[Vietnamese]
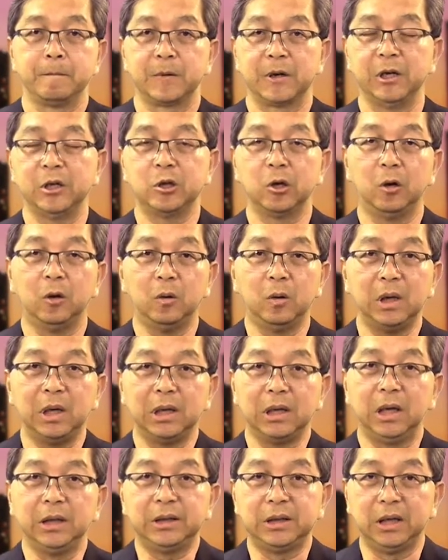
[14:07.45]
cái số
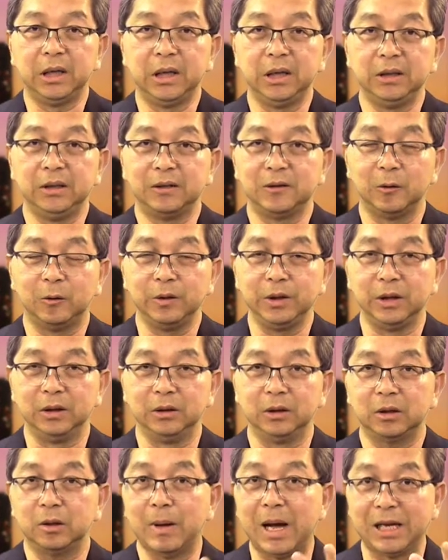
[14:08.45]
ở trên số
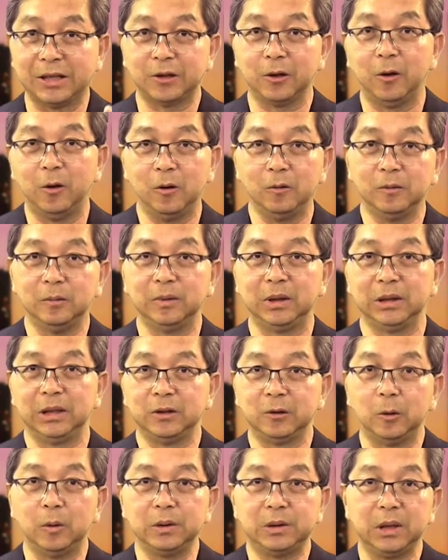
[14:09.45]
giữa có ba số không ạ thì
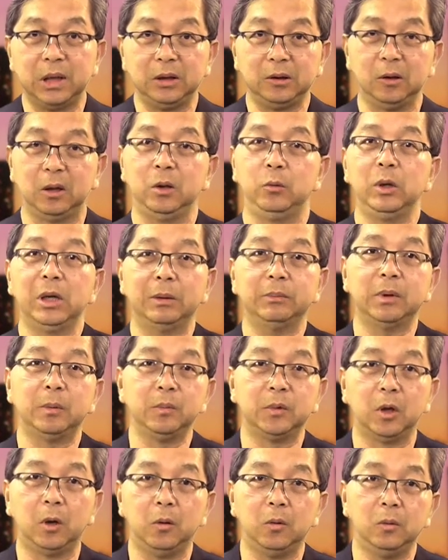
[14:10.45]
số ở trên gọi là huyết áp tâm
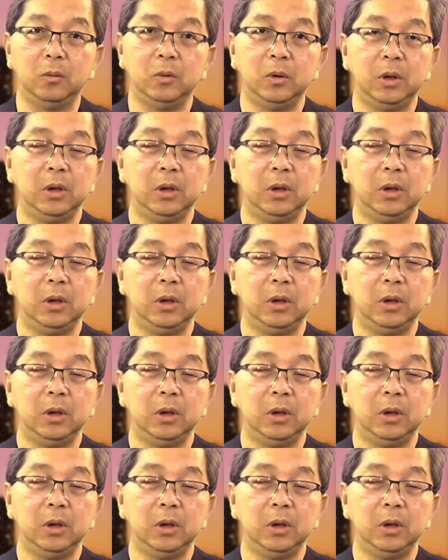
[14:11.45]
thu